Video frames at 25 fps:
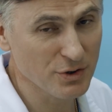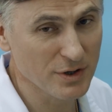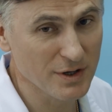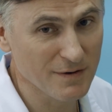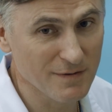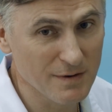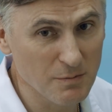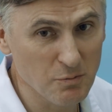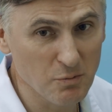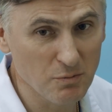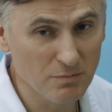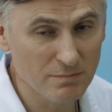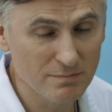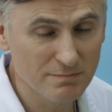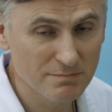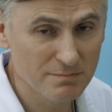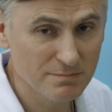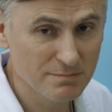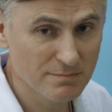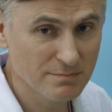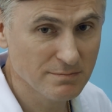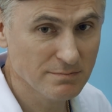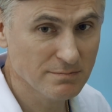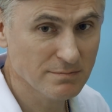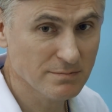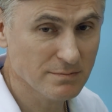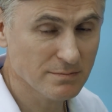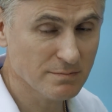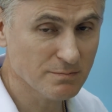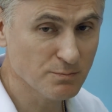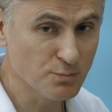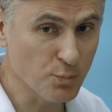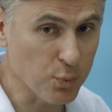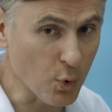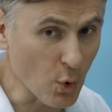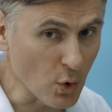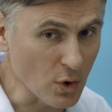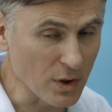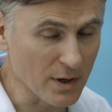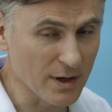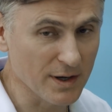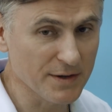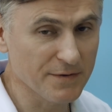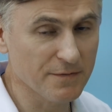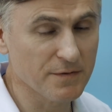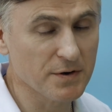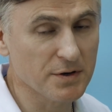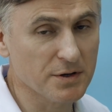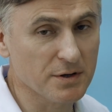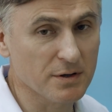что я вам полно
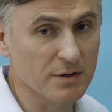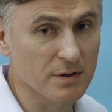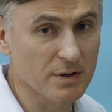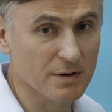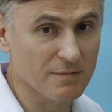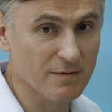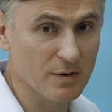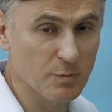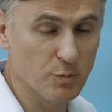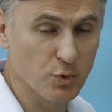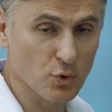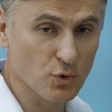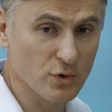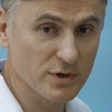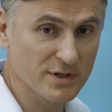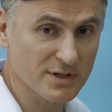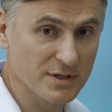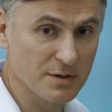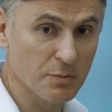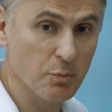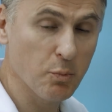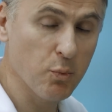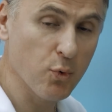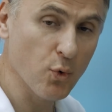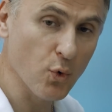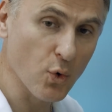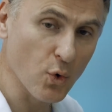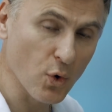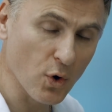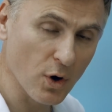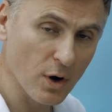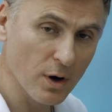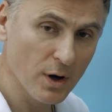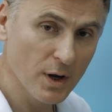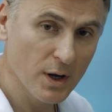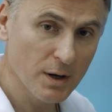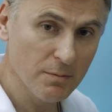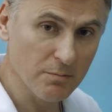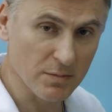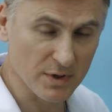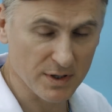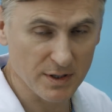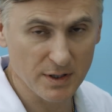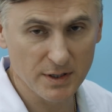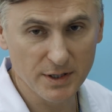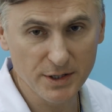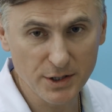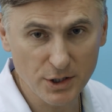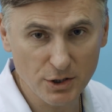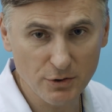ответил на вопросы по
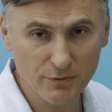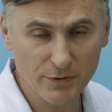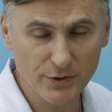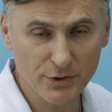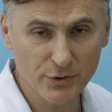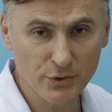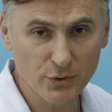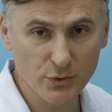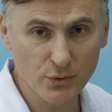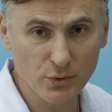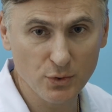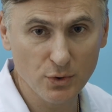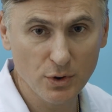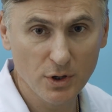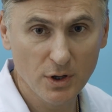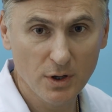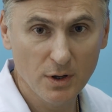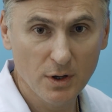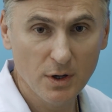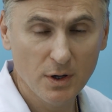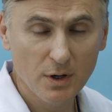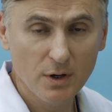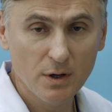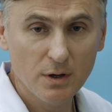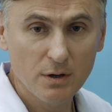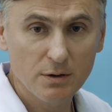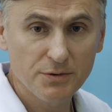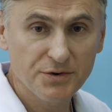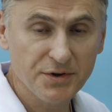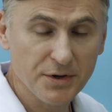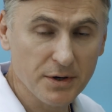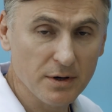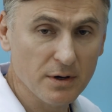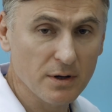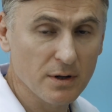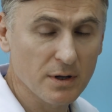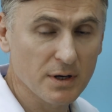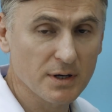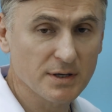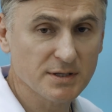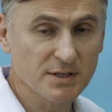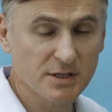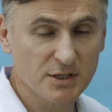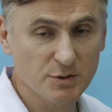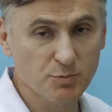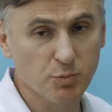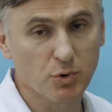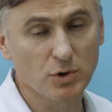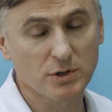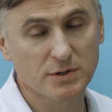моделированию тела с
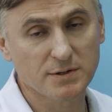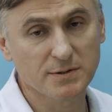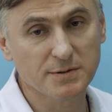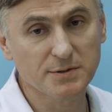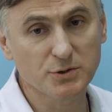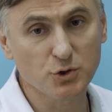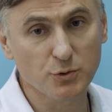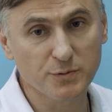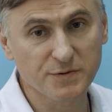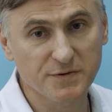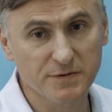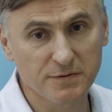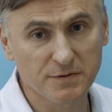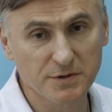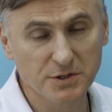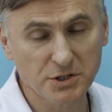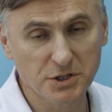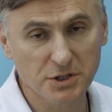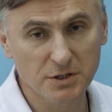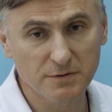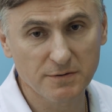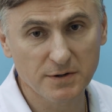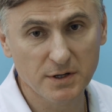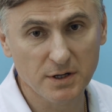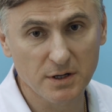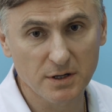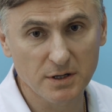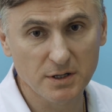использованием собственных жировых